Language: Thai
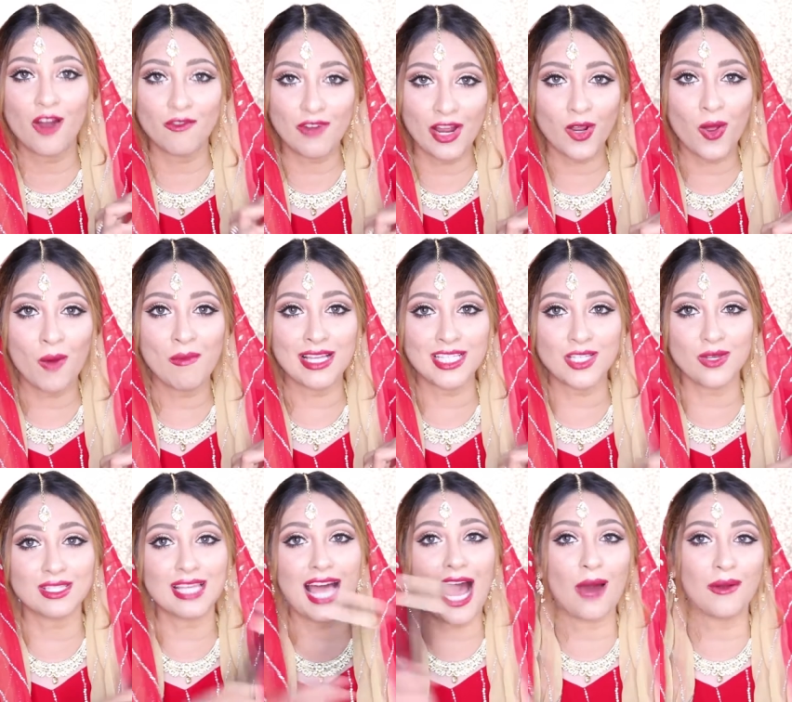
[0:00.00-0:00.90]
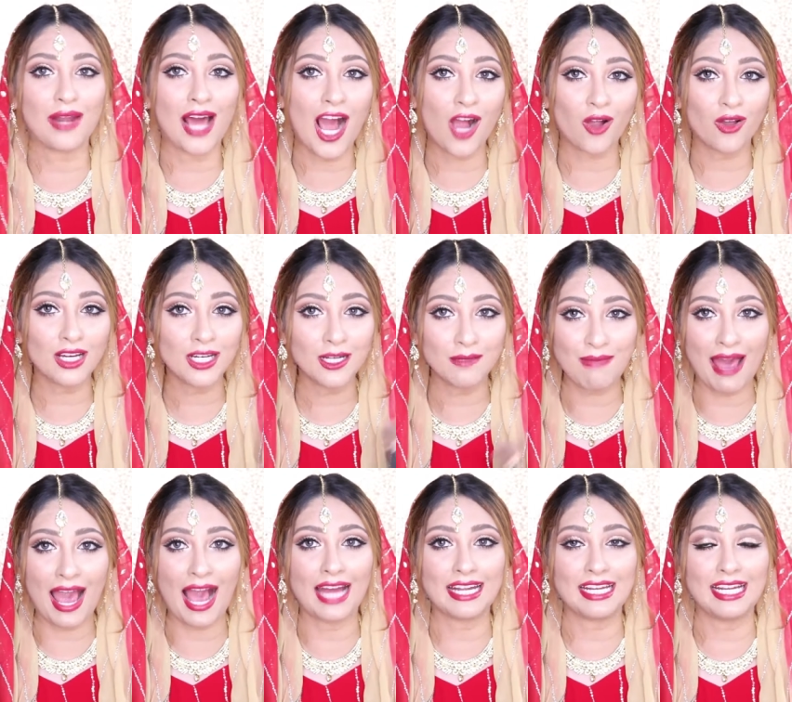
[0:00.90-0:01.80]
r คอมเมนต์สาวๆ นะคะ ก็คือแป
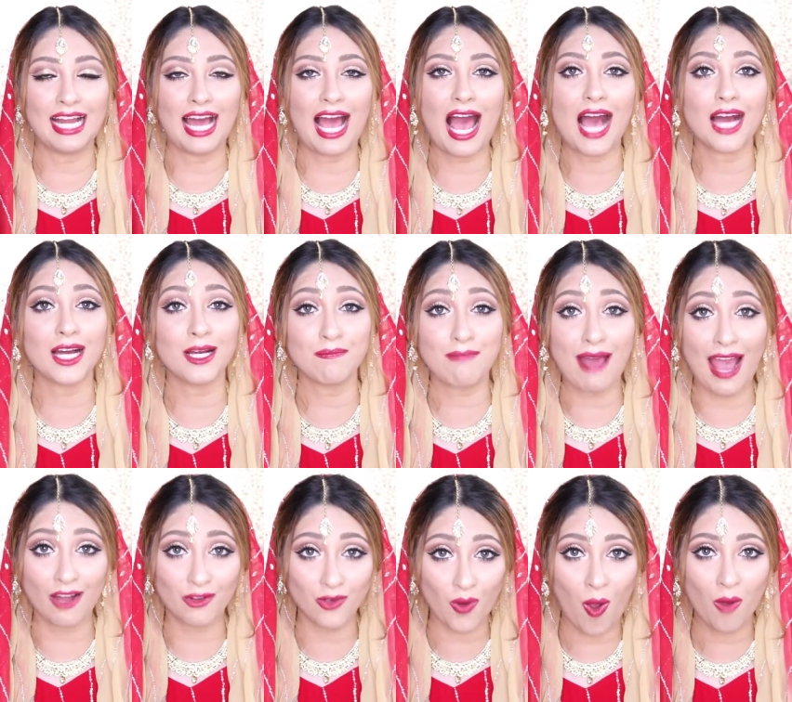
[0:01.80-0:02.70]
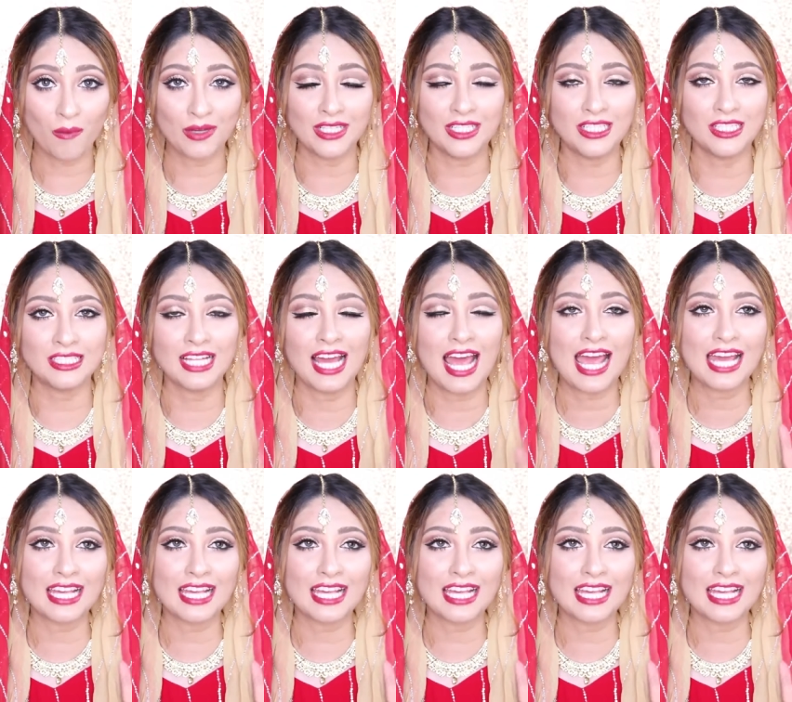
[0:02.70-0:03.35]
รงอันนี้เลยค่ะ คือแปรงรองพื้น